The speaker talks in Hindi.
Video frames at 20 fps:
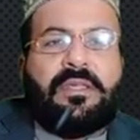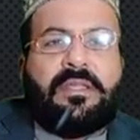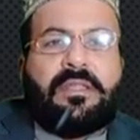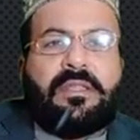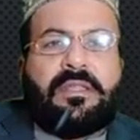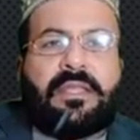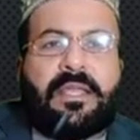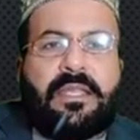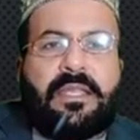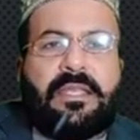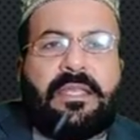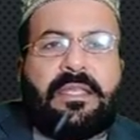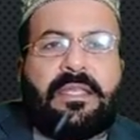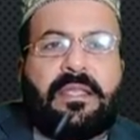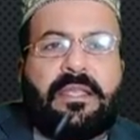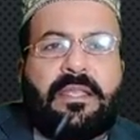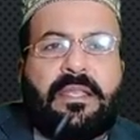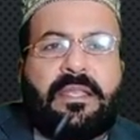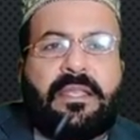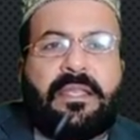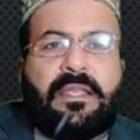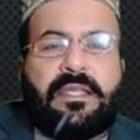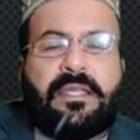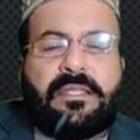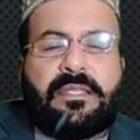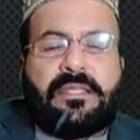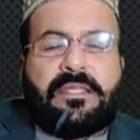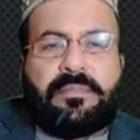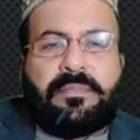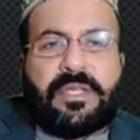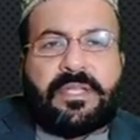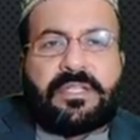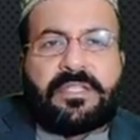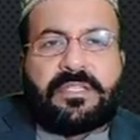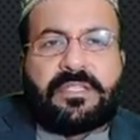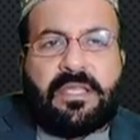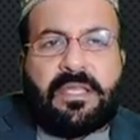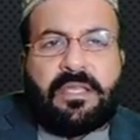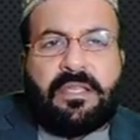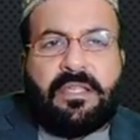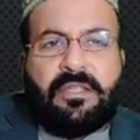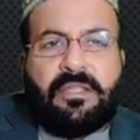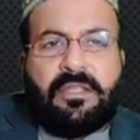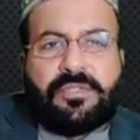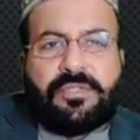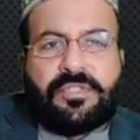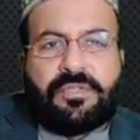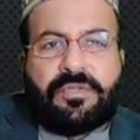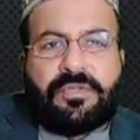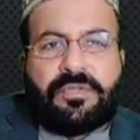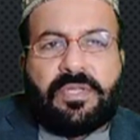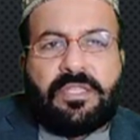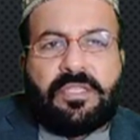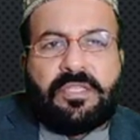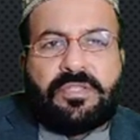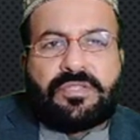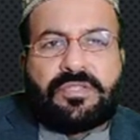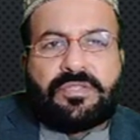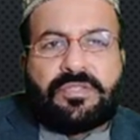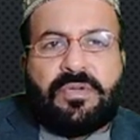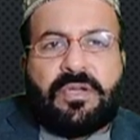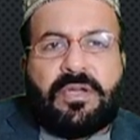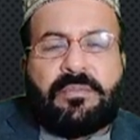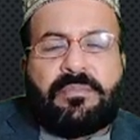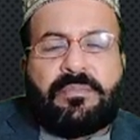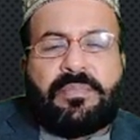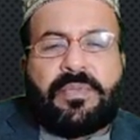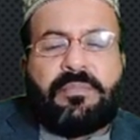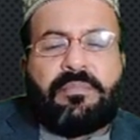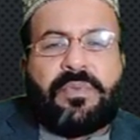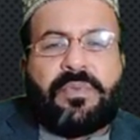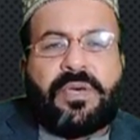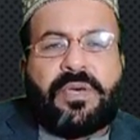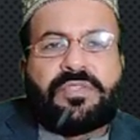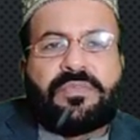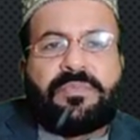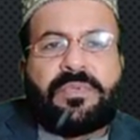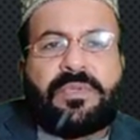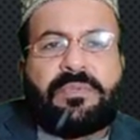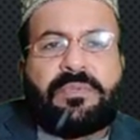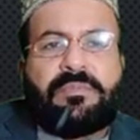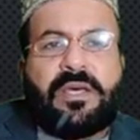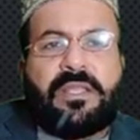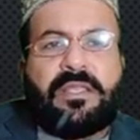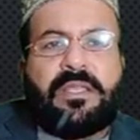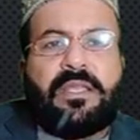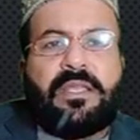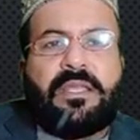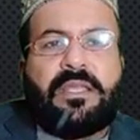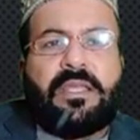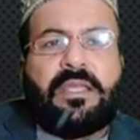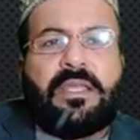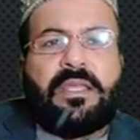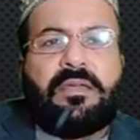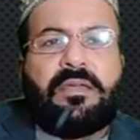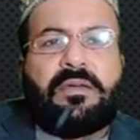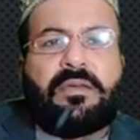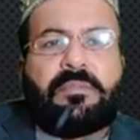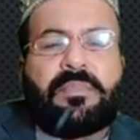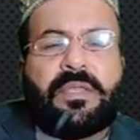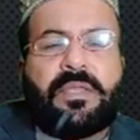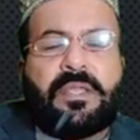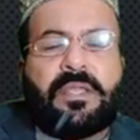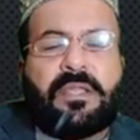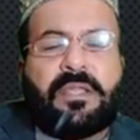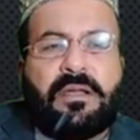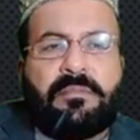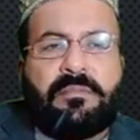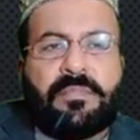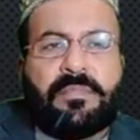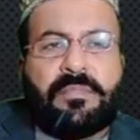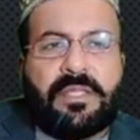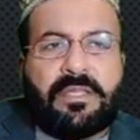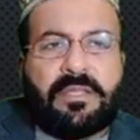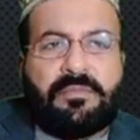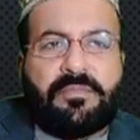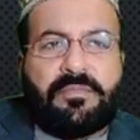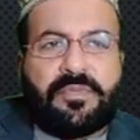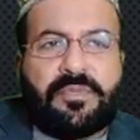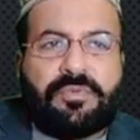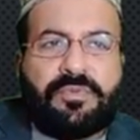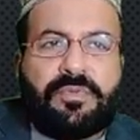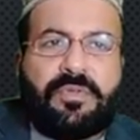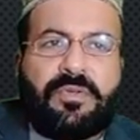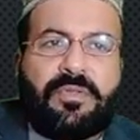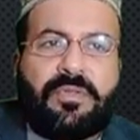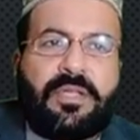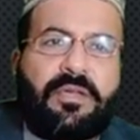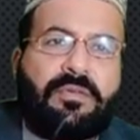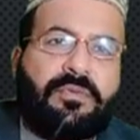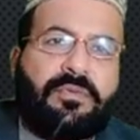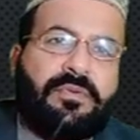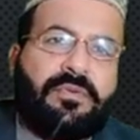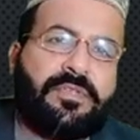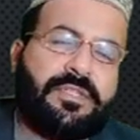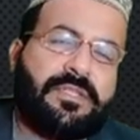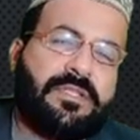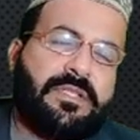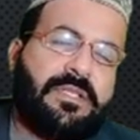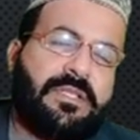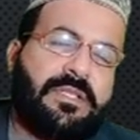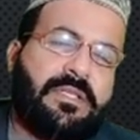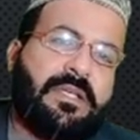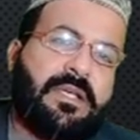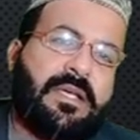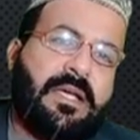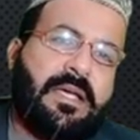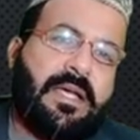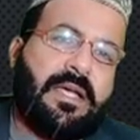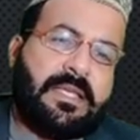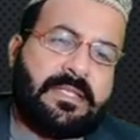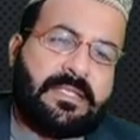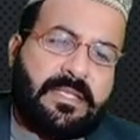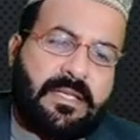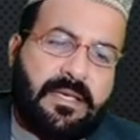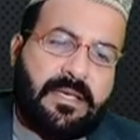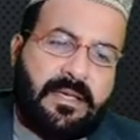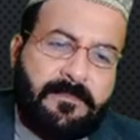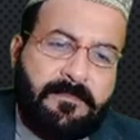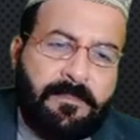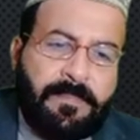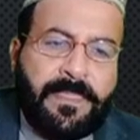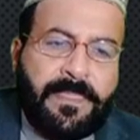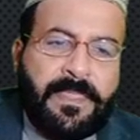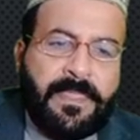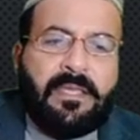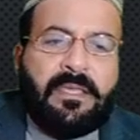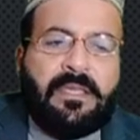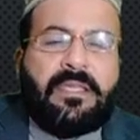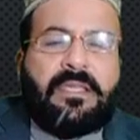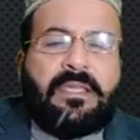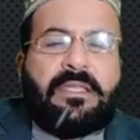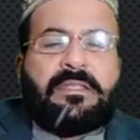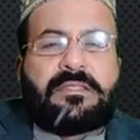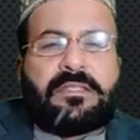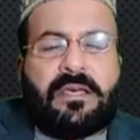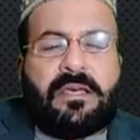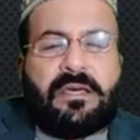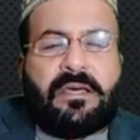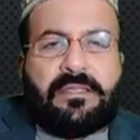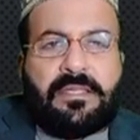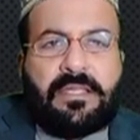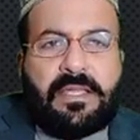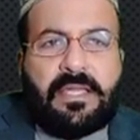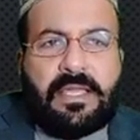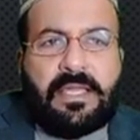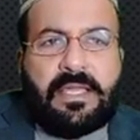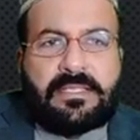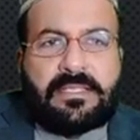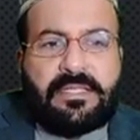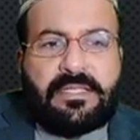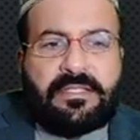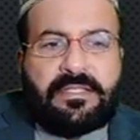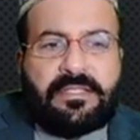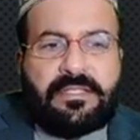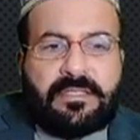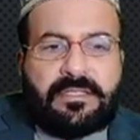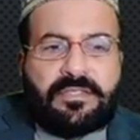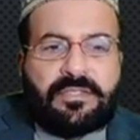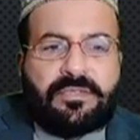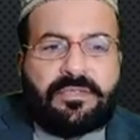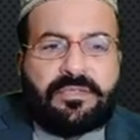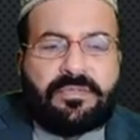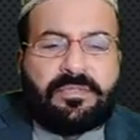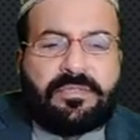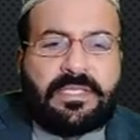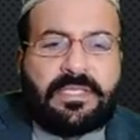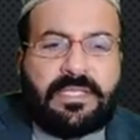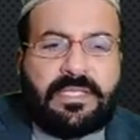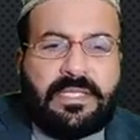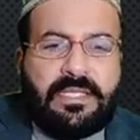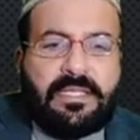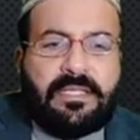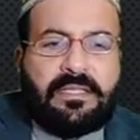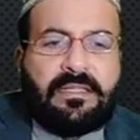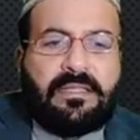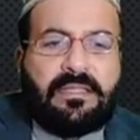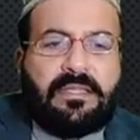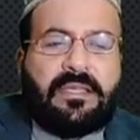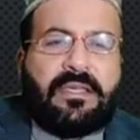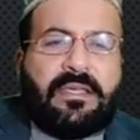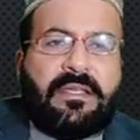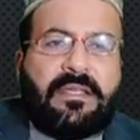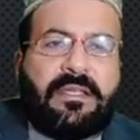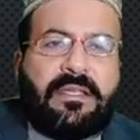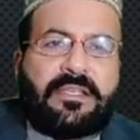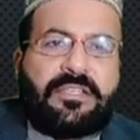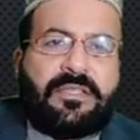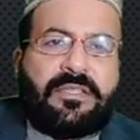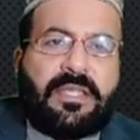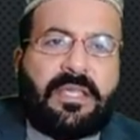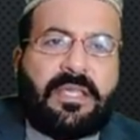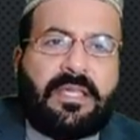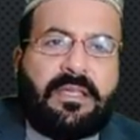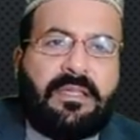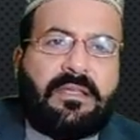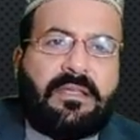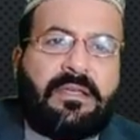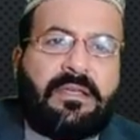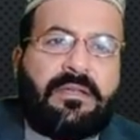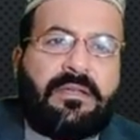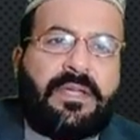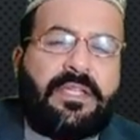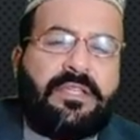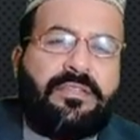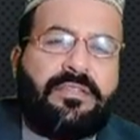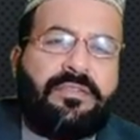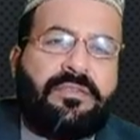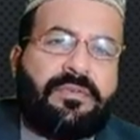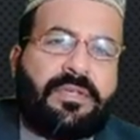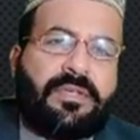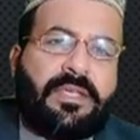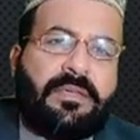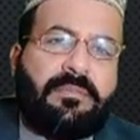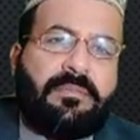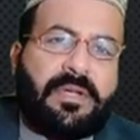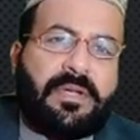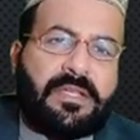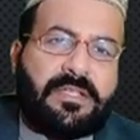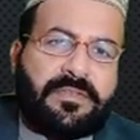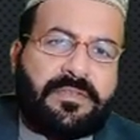तहरीर कर लेना है जब नक्श तहरीर हो चुके हैं तो इसको आपने बाजू पर बांध लेना है और अपने काम की तरफ मशगूल होना है और कोशिश कीजिएगा ऐसा इंसान या ऐसे शख्स से ये नक्श तहरीर करवाएं जो कि पाँच